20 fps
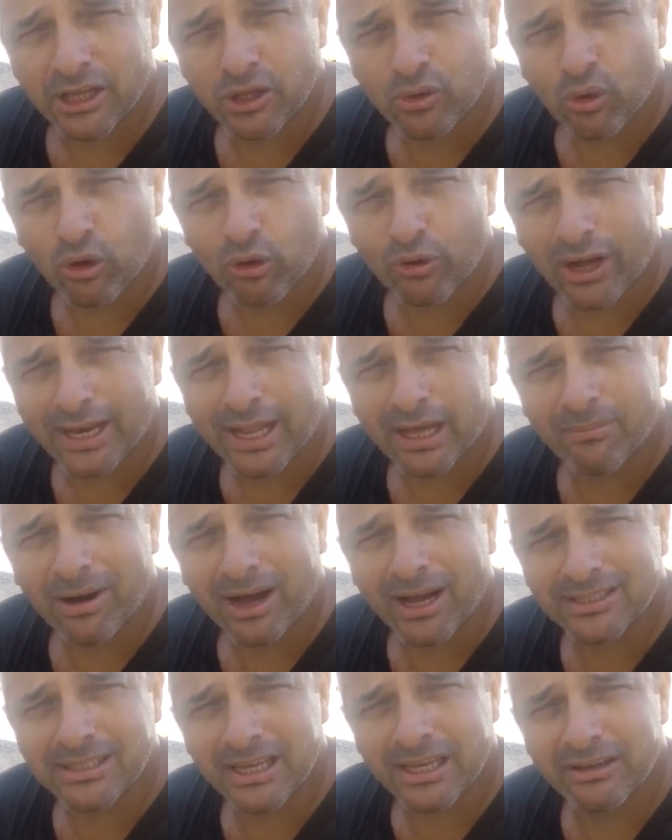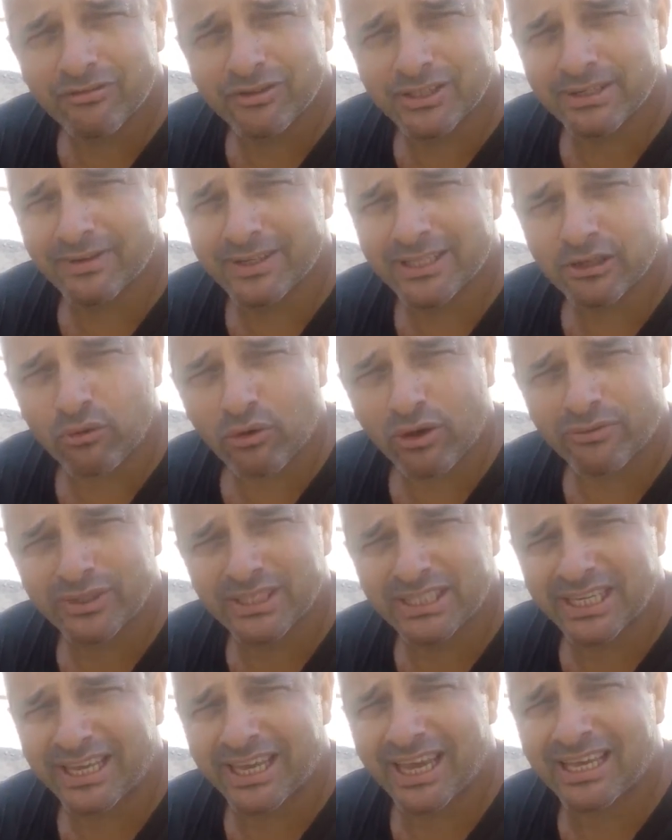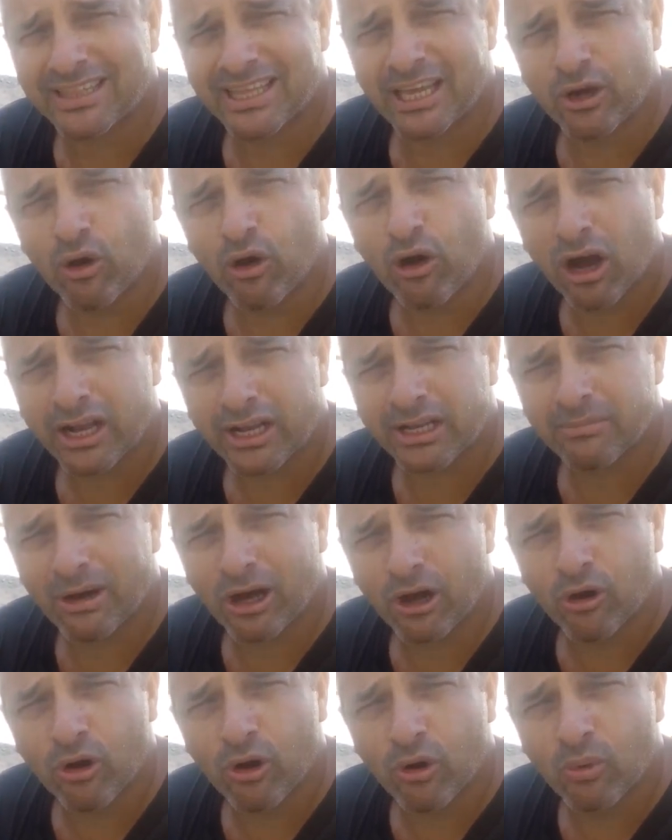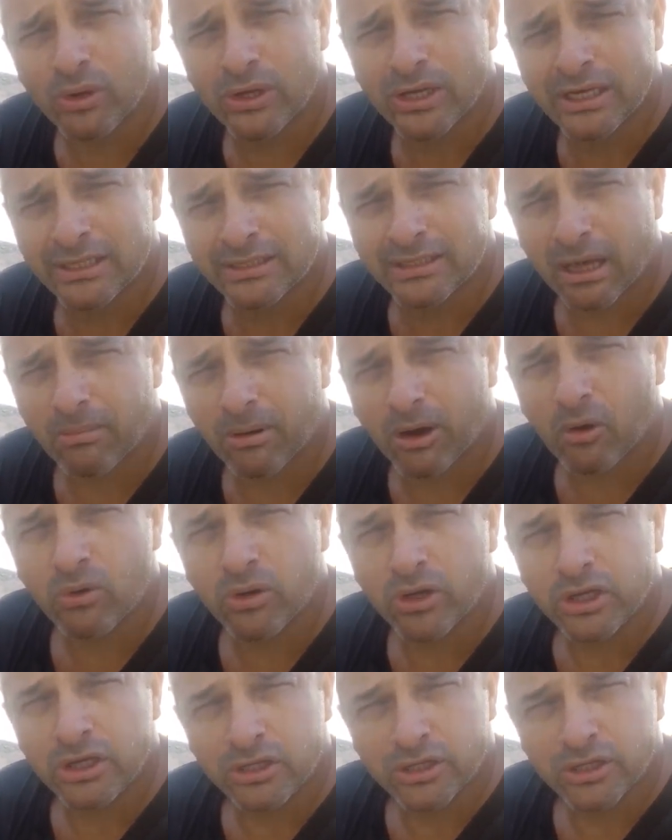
E colocar na massa, aí você vai ter com o que você quer, tem ocre, marrom, tá bom?